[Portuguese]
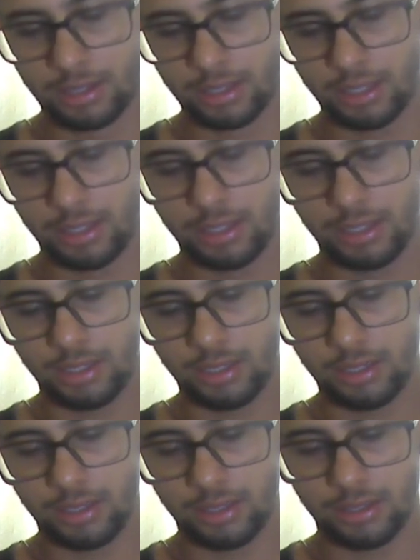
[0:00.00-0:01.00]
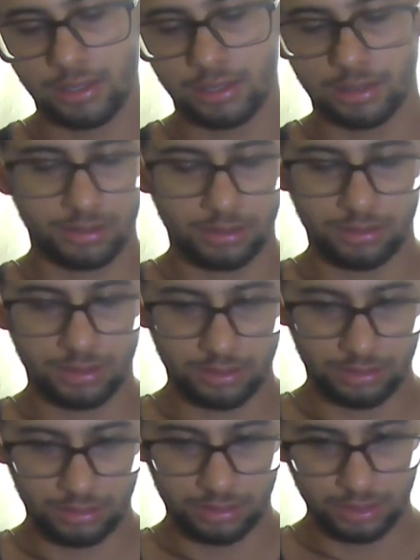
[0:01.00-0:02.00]
e
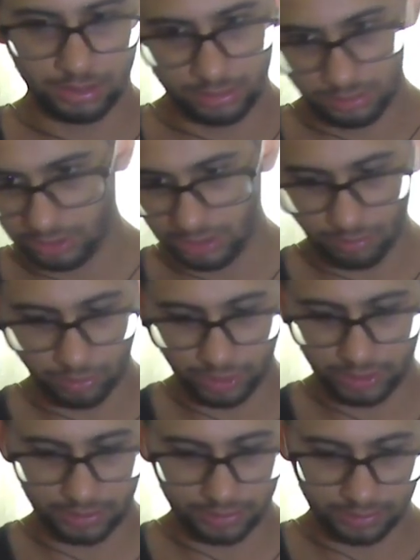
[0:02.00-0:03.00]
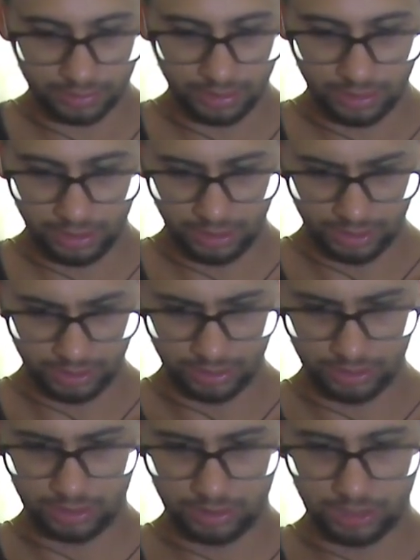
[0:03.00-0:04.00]
e depois
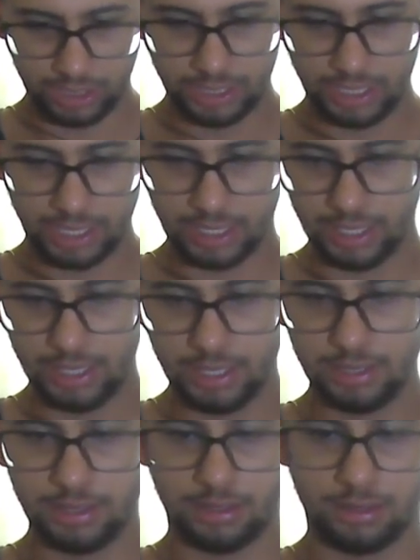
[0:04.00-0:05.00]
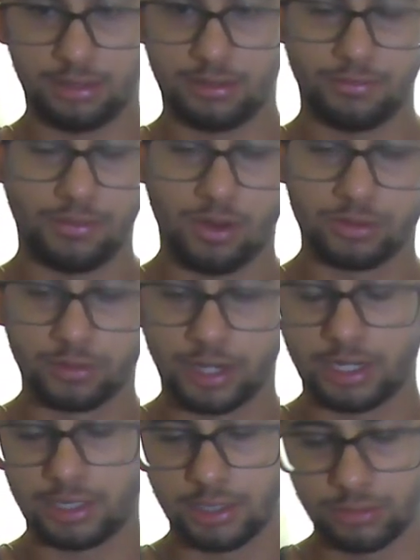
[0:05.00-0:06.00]
tira ele e volta o
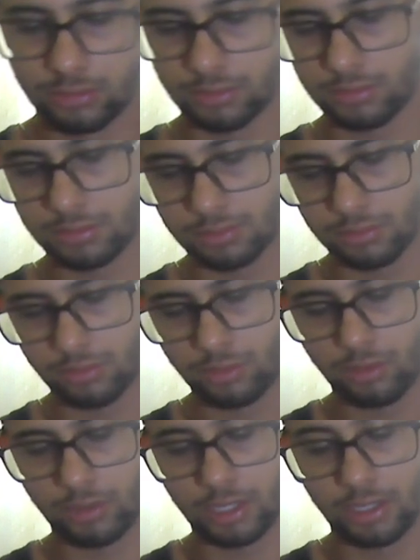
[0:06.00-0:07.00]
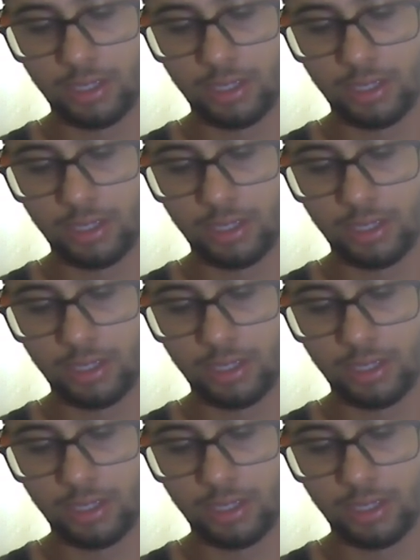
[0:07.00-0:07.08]
cartão no, no drone.